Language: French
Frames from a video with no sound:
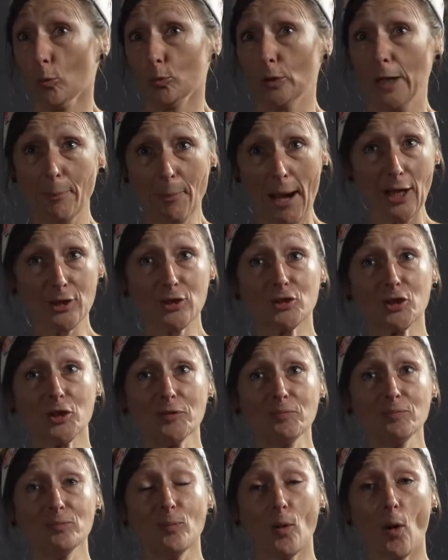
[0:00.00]
De la marche
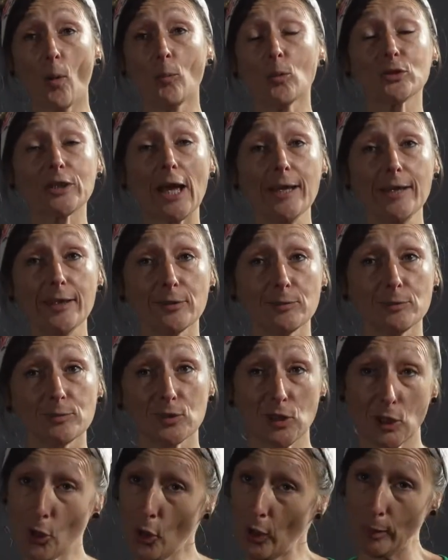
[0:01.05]
En montagne
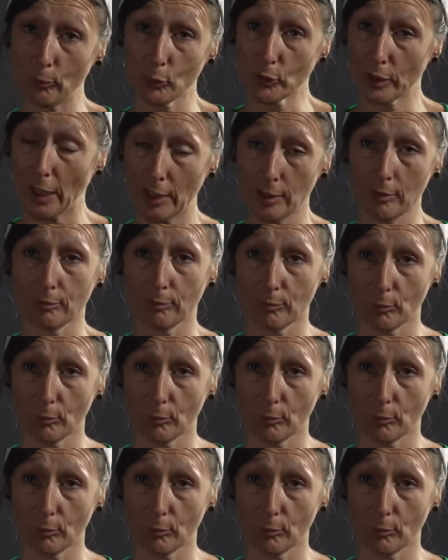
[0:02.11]
J'adore la montagne.